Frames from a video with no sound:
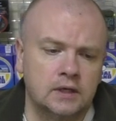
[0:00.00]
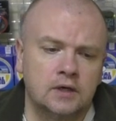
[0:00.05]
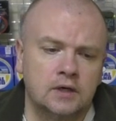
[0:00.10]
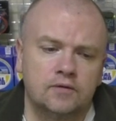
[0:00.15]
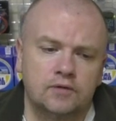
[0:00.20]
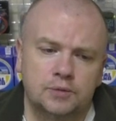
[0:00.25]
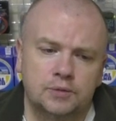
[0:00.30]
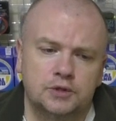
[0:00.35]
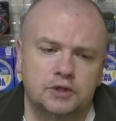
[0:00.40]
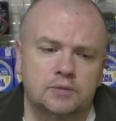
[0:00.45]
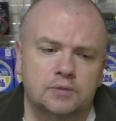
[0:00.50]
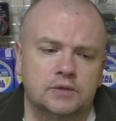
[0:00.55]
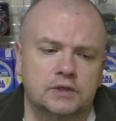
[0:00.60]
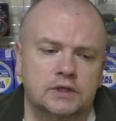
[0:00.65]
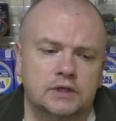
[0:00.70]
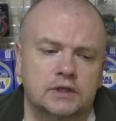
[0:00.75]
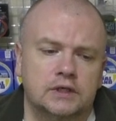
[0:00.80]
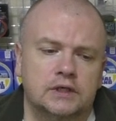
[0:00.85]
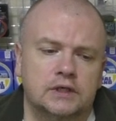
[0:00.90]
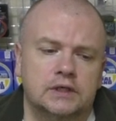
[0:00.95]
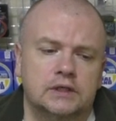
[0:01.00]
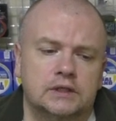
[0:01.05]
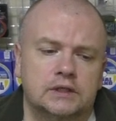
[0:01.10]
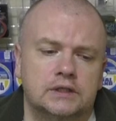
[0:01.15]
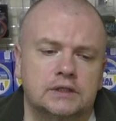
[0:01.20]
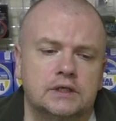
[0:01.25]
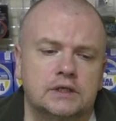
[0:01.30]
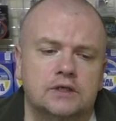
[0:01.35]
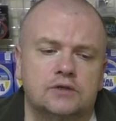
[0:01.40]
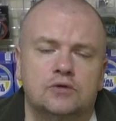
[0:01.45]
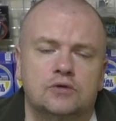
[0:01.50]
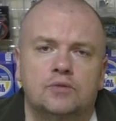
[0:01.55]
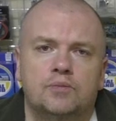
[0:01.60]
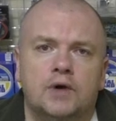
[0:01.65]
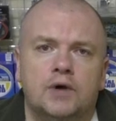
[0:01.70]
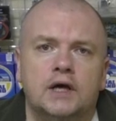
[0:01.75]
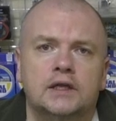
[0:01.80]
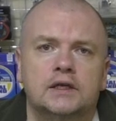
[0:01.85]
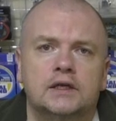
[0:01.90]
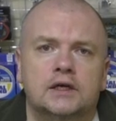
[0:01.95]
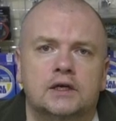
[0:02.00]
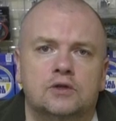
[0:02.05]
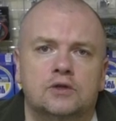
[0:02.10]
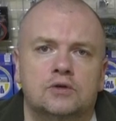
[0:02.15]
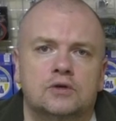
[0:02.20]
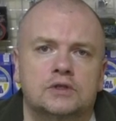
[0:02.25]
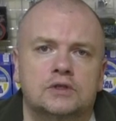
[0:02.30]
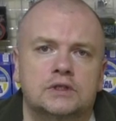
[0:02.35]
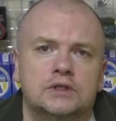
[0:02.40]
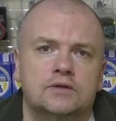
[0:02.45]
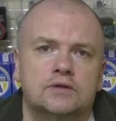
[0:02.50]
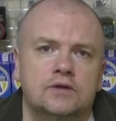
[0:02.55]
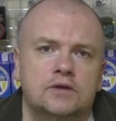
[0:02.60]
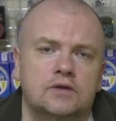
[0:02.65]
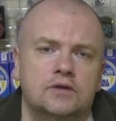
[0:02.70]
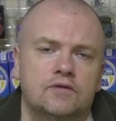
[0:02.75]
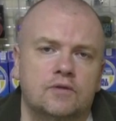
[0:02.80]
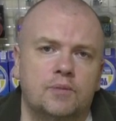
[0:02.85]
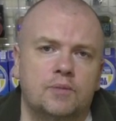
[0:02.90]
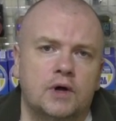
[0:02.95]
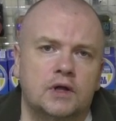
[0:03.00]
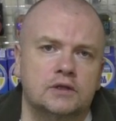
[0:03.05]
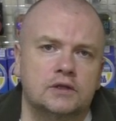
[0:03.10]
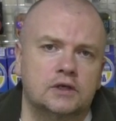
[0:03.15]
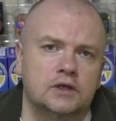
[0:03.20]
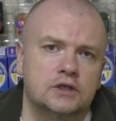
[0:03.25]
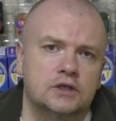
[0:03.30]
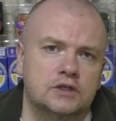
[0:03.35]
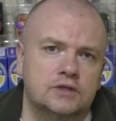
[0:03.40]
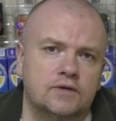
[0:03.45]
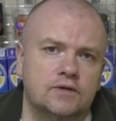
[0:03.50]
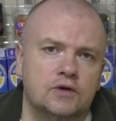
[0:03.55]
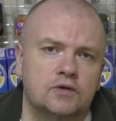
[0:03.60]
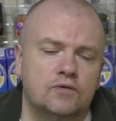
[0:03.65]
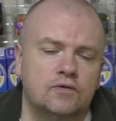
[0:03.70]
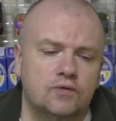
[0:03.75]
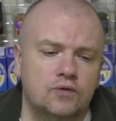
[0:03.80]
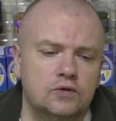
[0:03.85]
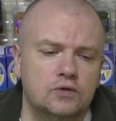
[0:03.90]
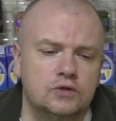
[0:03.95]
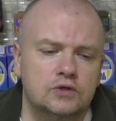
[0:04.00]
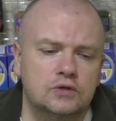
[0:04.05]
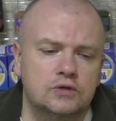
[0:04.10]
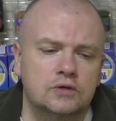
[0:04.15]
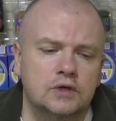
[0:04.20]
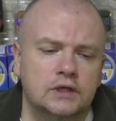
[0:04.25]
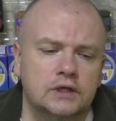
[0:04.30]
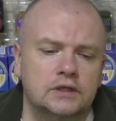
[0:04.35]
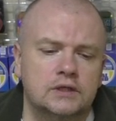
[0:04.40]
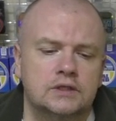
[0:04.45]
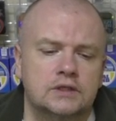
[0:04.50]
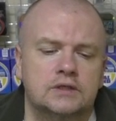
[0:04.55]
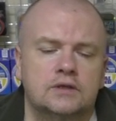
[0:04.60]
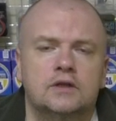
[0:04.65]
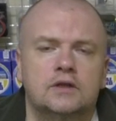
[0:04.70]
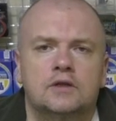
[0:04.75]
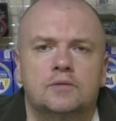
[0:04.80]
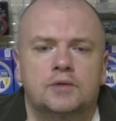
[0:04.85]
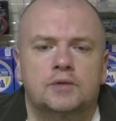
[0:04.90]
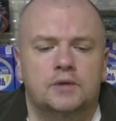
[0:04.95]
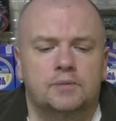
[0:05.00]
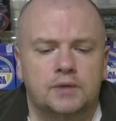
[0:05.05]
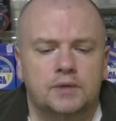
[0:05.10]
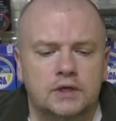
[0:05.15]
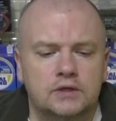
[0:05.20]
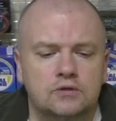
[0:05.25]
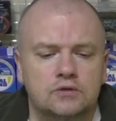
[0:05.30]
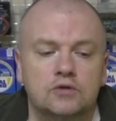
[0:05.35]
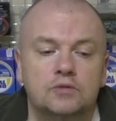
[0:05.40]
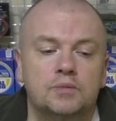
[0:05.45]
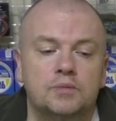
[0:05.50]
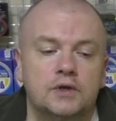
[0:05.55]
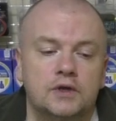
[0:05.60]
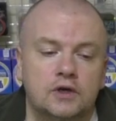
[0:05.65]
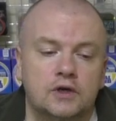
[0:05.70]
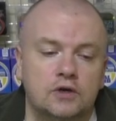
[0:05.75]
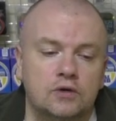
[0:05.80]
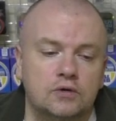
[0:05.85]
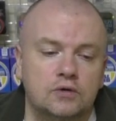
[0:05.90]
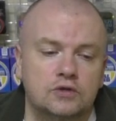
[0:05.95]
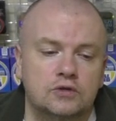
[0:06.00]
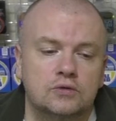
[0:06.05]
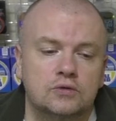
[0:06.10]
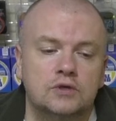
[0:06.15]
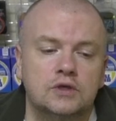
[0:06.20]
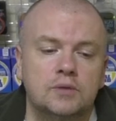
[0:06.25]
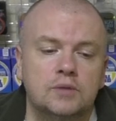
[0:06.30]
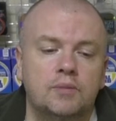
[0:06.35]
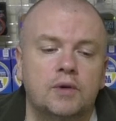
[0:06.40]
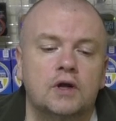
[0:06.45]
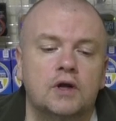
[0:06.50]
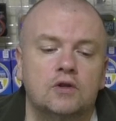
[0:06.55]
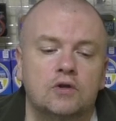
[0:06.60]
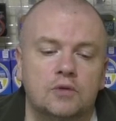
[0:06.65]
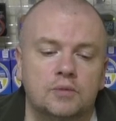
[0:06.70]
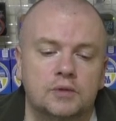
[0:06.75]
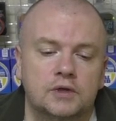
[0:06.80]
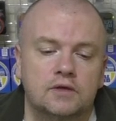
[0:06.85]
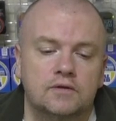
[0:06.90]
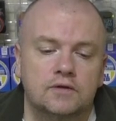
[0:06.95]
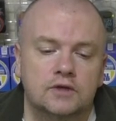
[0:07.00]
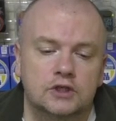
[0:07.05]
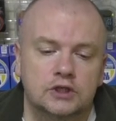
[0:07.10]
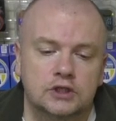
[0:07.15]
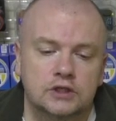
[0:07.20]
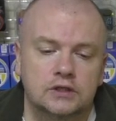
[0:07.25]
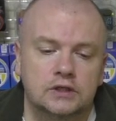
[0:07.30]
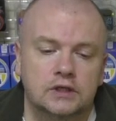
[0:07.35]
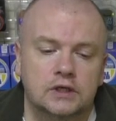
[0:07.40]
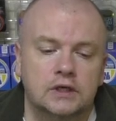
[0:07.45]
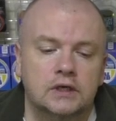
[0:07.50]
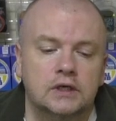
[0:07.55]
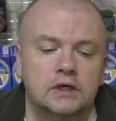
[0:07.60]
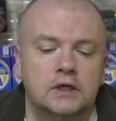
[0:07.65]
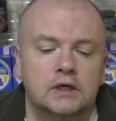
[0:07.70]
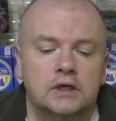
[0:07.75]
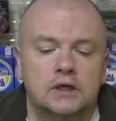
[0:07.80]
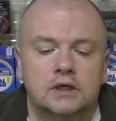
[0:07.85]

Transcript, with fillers: В общем, э, это те тюльпаны, которые действительно выполняют свою функцию, они действительно препятствуют перехлесту и поломке вершинки.